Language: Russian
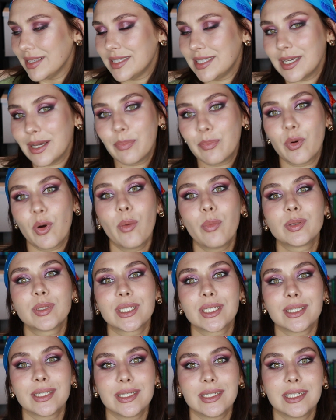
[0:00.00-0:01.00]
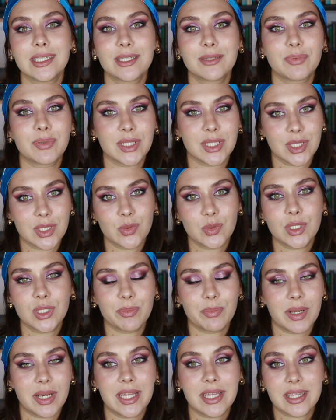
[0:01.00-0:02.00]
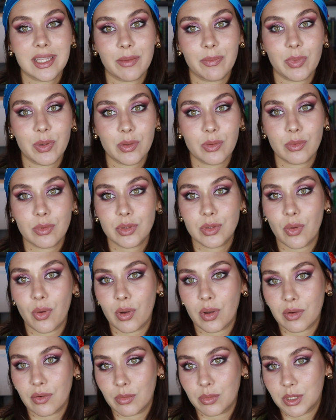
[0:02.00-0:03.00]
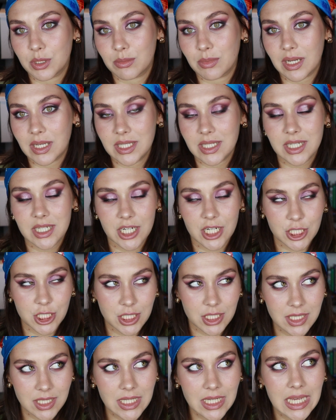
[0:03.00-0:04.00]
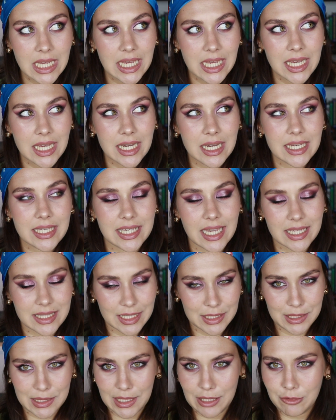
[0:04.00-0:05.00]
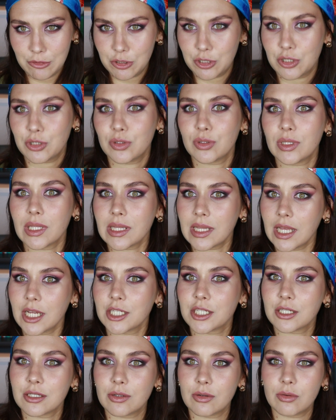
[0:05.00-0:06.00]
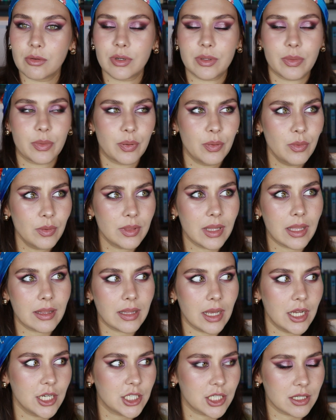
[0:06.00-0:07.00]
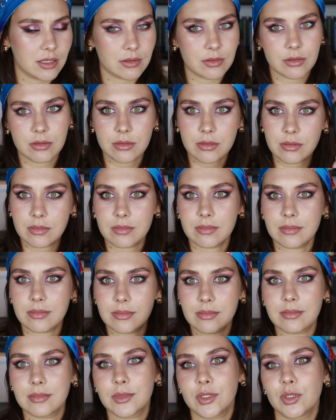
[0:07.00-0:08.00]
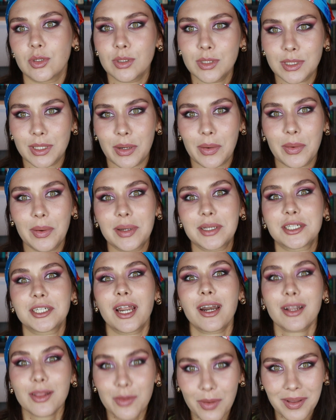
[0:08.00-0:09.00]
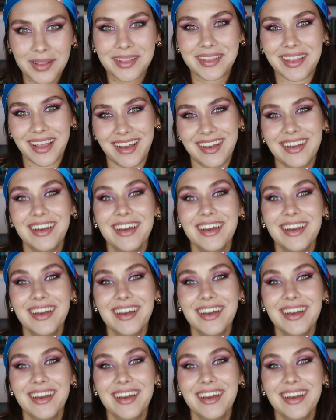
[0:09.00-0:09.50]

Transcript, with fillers: те попсы из предыдущей палетки Pillow Talk. В общем, они хороши. Я надеюсь, что Наташа... Ой, тьфу, Наташа, вот, что ж такое, Шарлотта